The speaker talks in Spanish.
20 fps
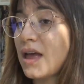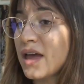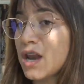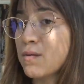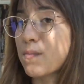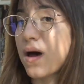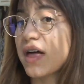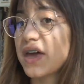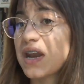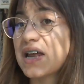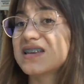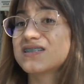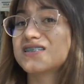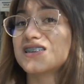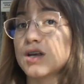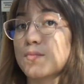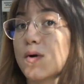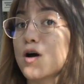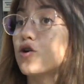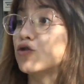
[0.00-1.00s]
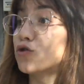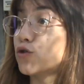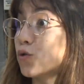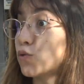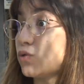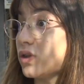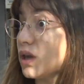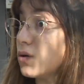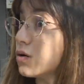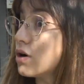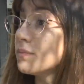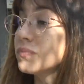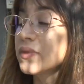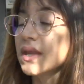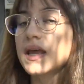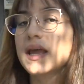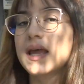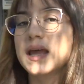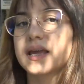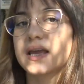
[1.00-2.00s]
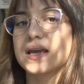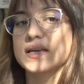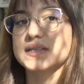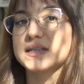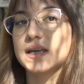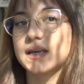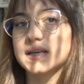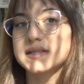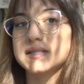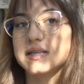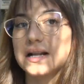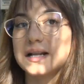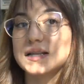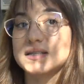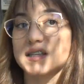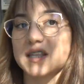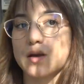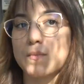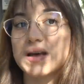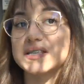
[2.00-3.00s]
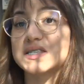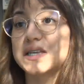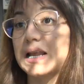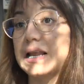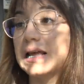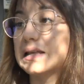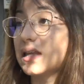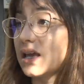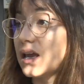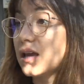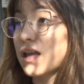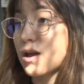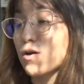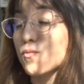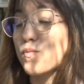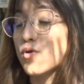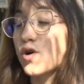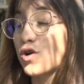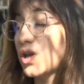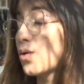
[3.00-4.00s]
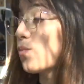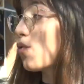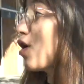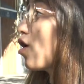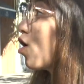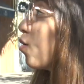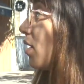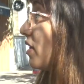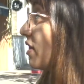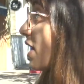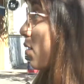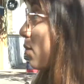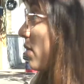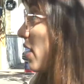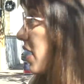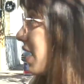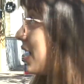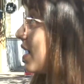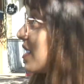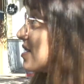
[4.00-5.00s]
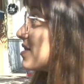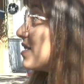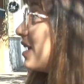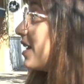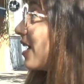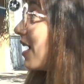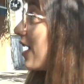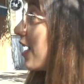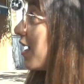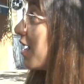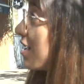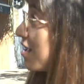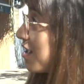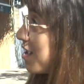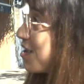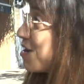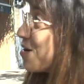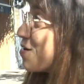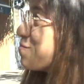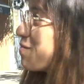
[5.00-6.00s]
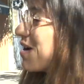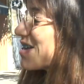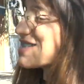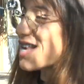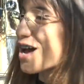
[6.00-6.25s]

madera, este sistema constructivo, que es, el sistema CLT, que un poco te puede comentar Miguel, que es el que más